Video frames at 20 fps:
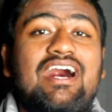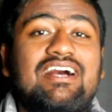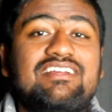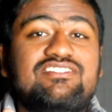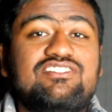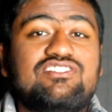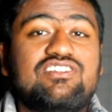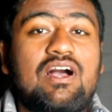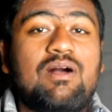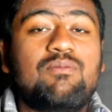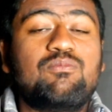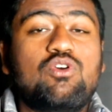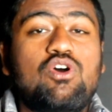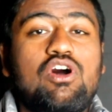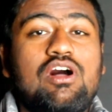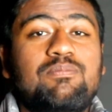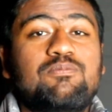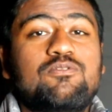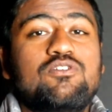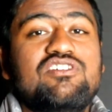आज शाम को
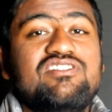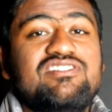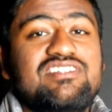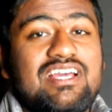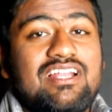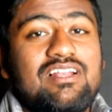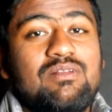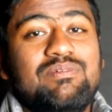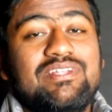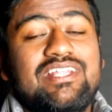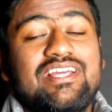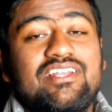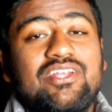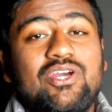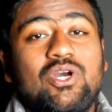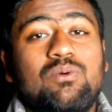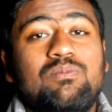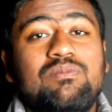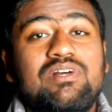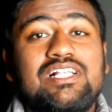आपको इस चैनल पे देखने
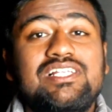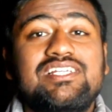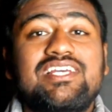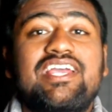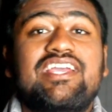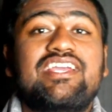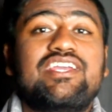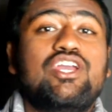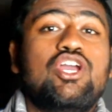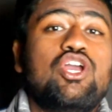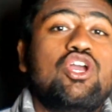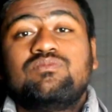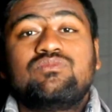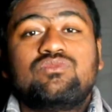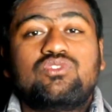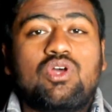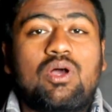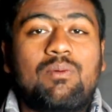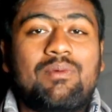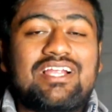को मिल जाएगी
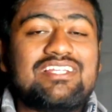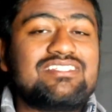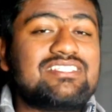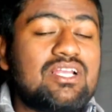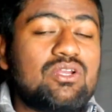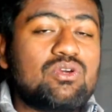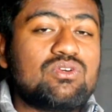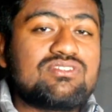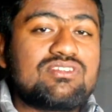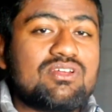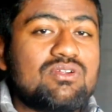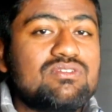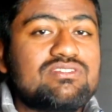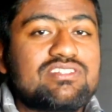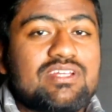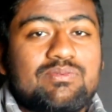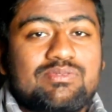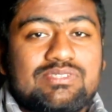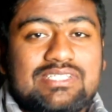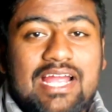तो हमारे चैनल को जरूर
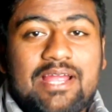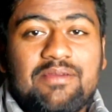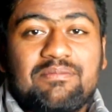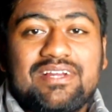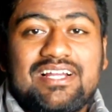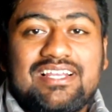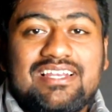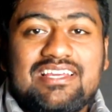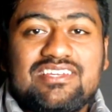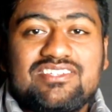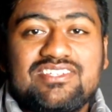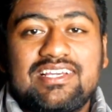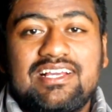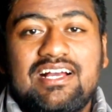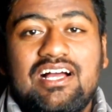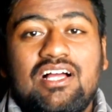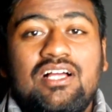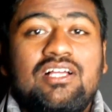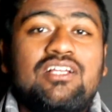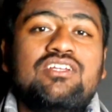सब्सक्राइब कर
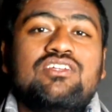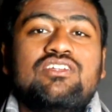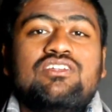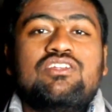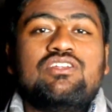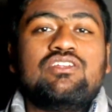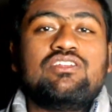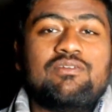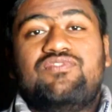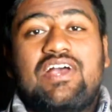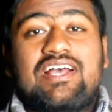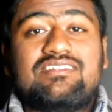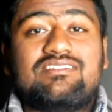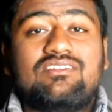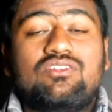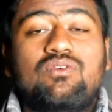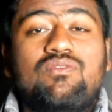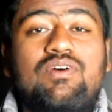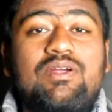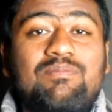लीजिएगा
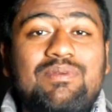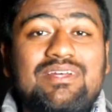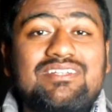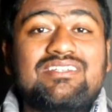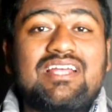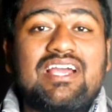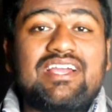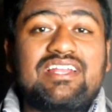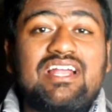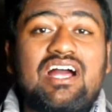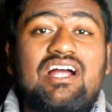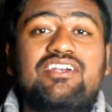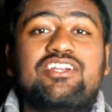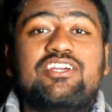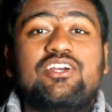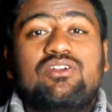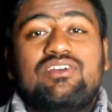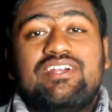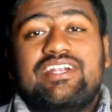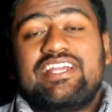वैसे तो वन प्लस नाइन आर
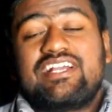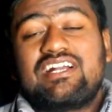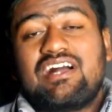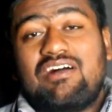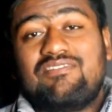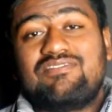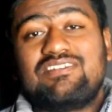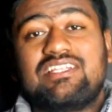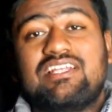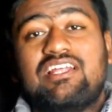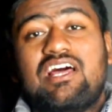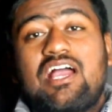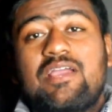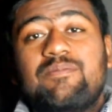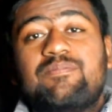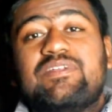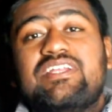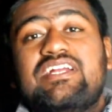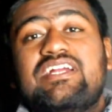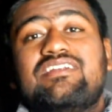टी ऑलरेडी काफी ज्यादा
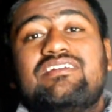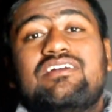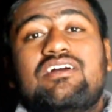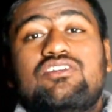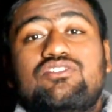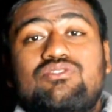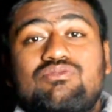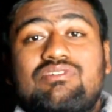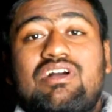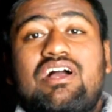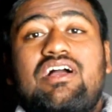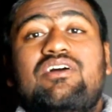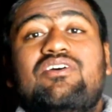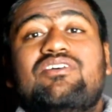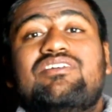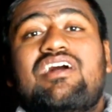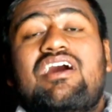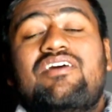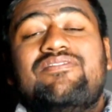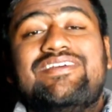हाइप क्रिएट कर चुका है
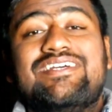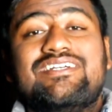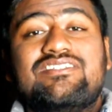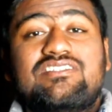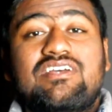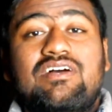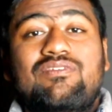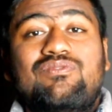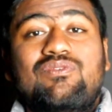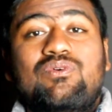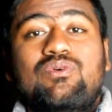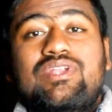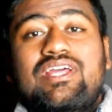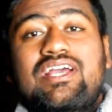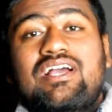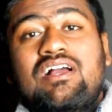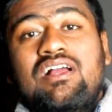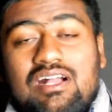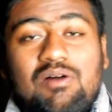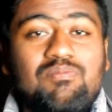और काफी अच्छा फोन
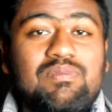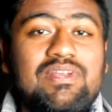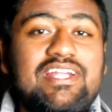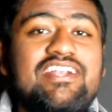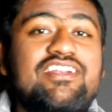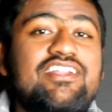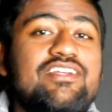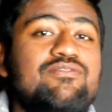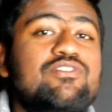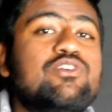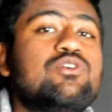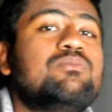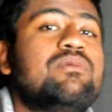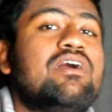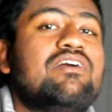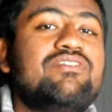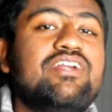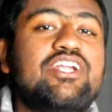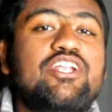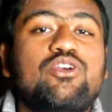है कंप्लीट रिव्यू
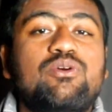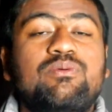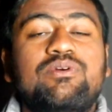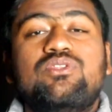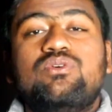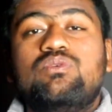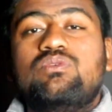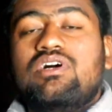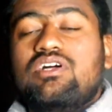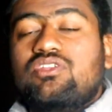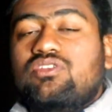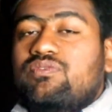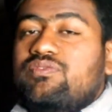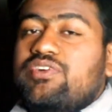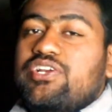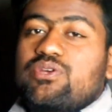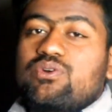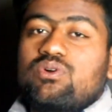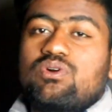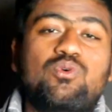मैं वीडियो में दूंगा तो
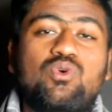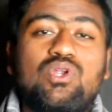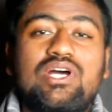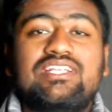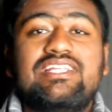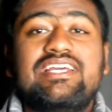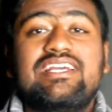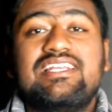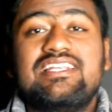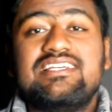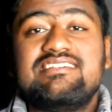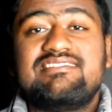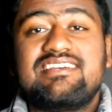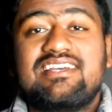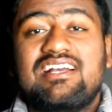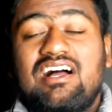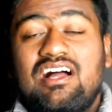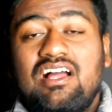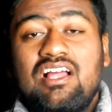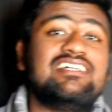वीडियो पूरा देख
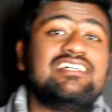लीजिएगा